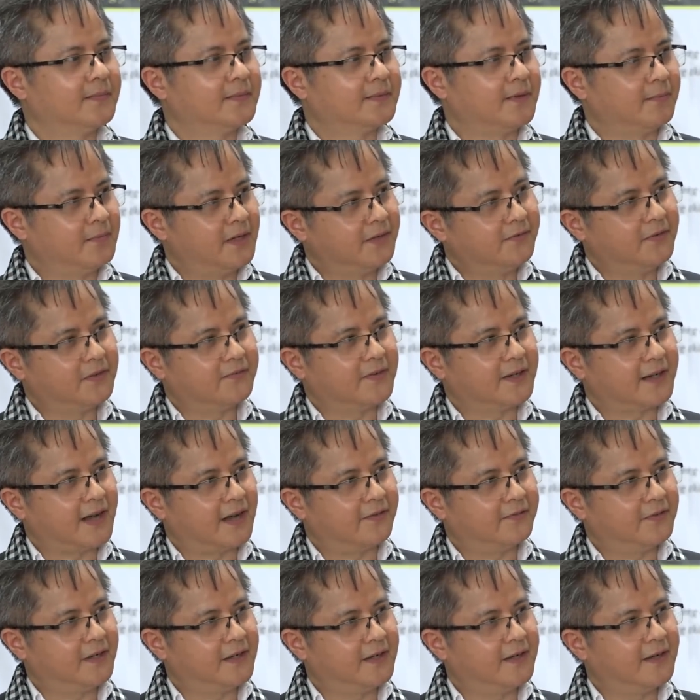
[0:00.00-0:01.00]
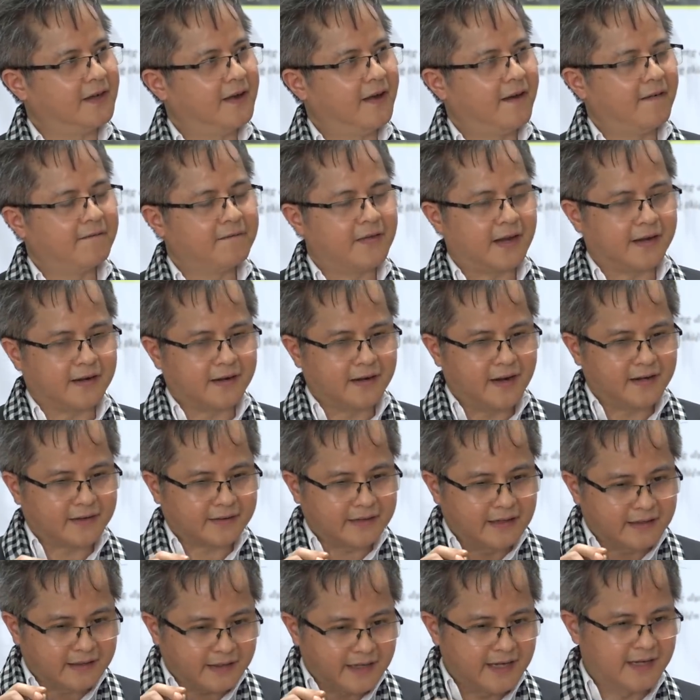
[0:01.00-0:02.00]
trong lĩnh vực về cà phê và để
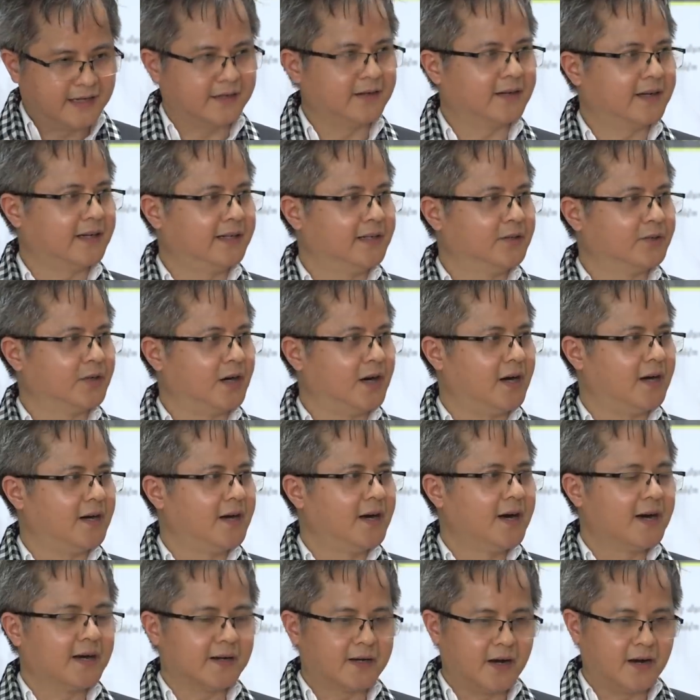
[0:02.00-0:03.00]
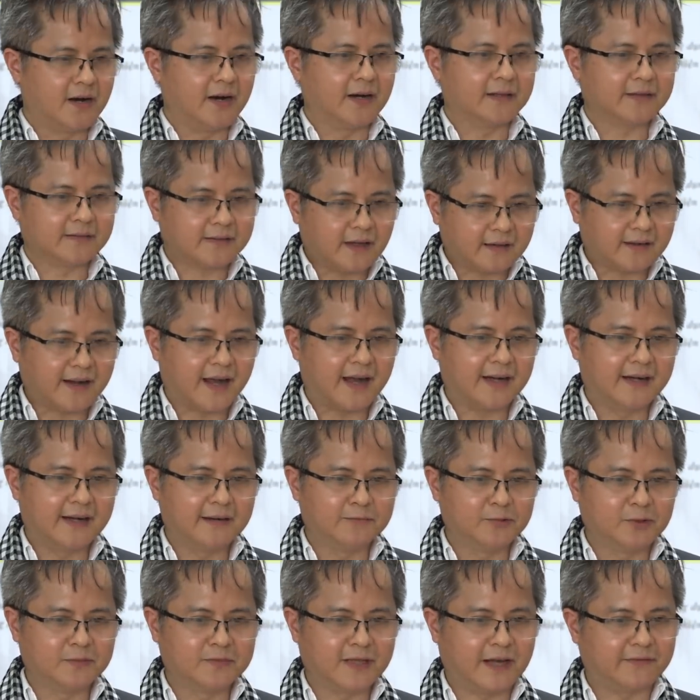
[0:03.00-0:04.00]
thực hiện được cái điều đó đòi hỏi tất cả anh
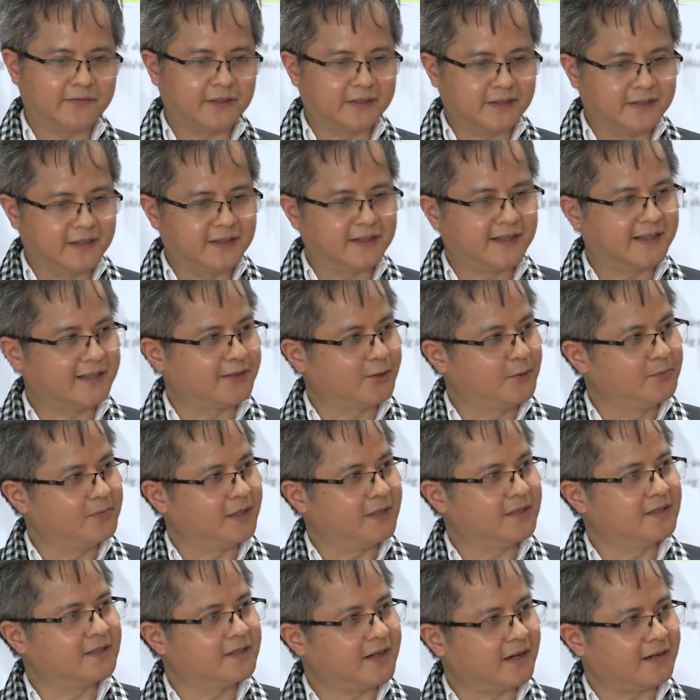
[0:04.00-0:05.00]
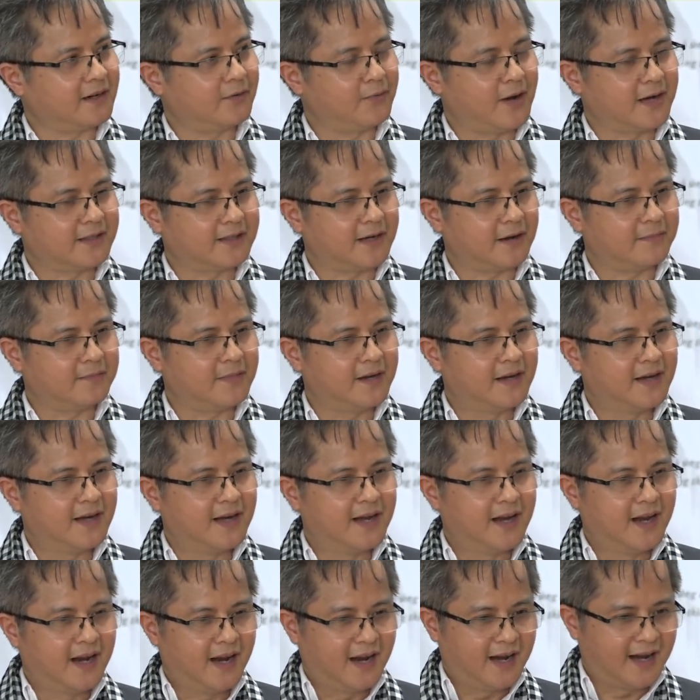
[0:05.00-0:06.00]
em chúng ta phải thực hiện cái tôn chỉ rất là quan trọng
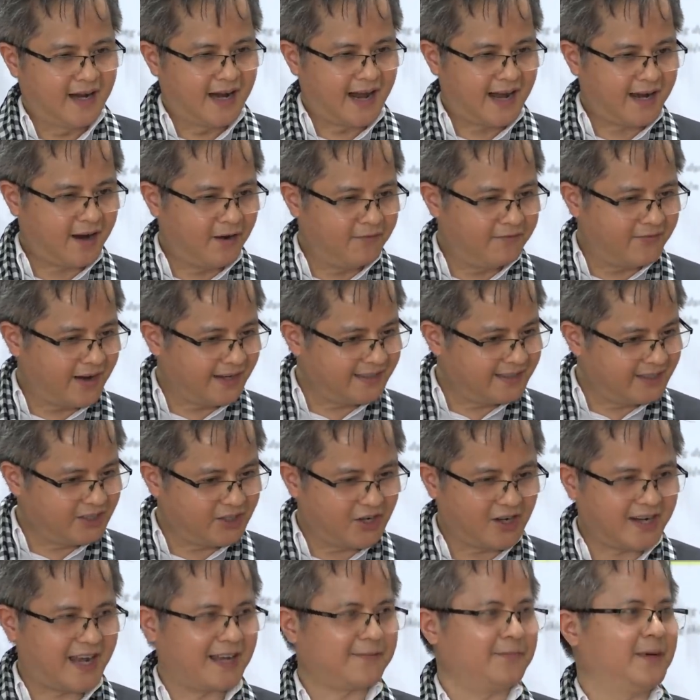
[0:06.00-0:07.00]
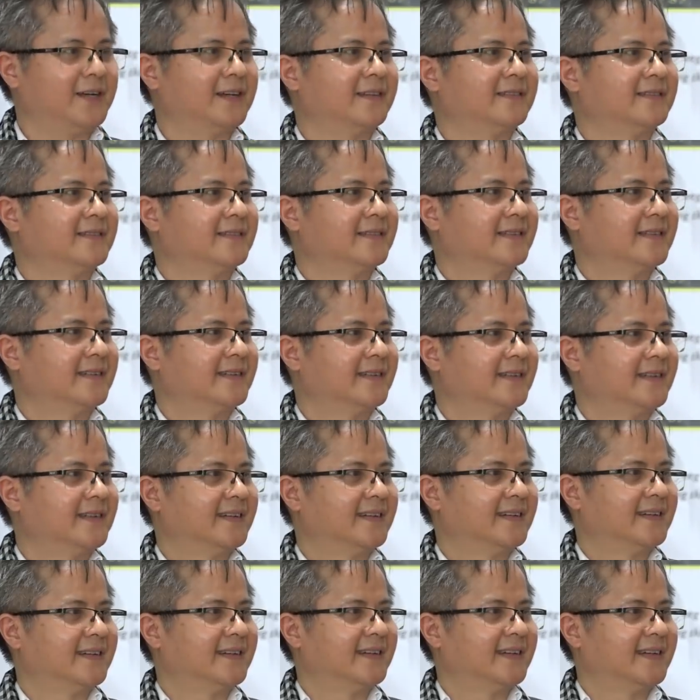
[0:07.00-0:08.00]
là không phải chỉ có khác biệt
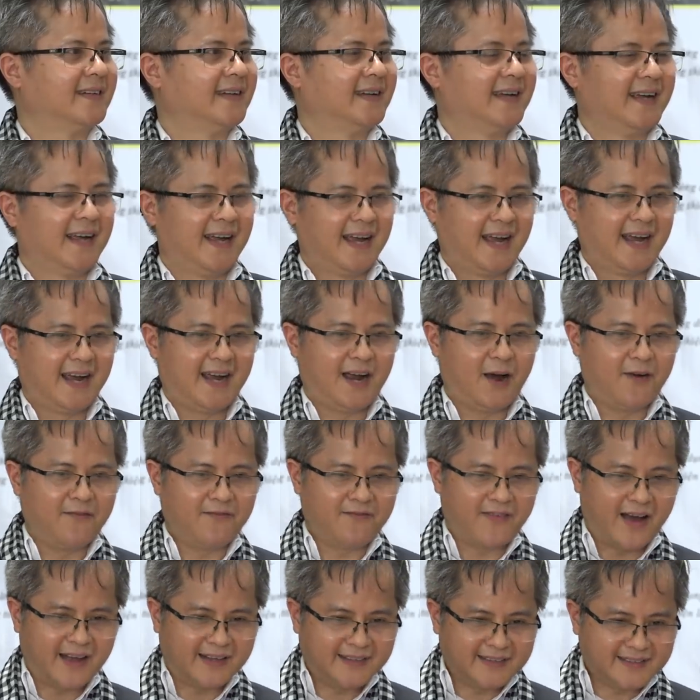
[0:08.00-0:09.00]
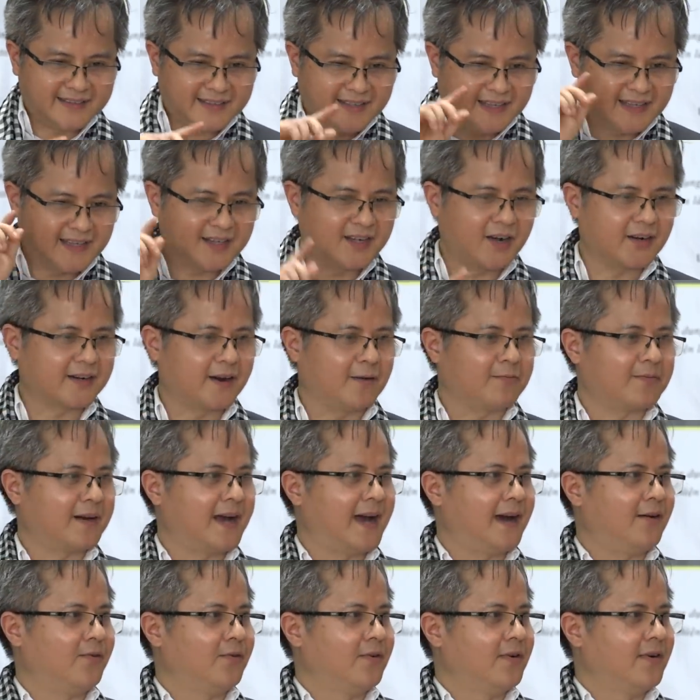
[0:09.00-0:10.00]
không phải chỉ có độc
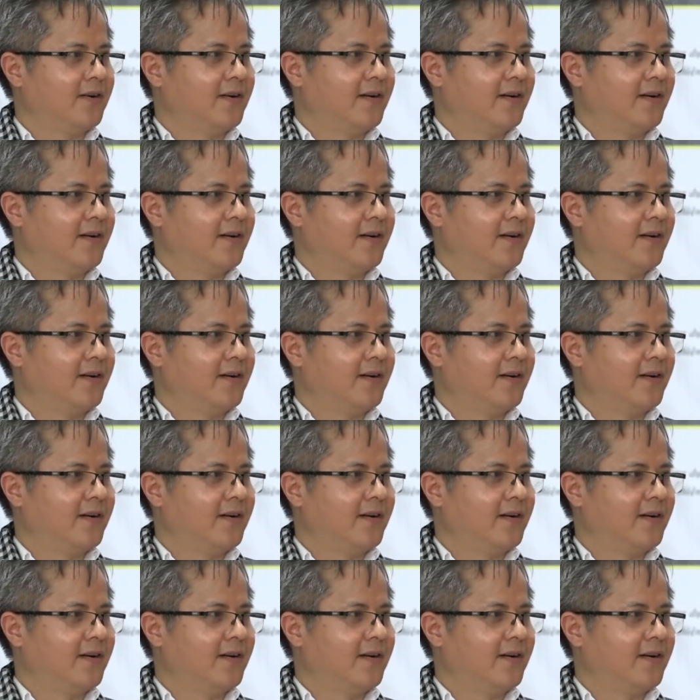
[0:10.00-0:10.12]
đáo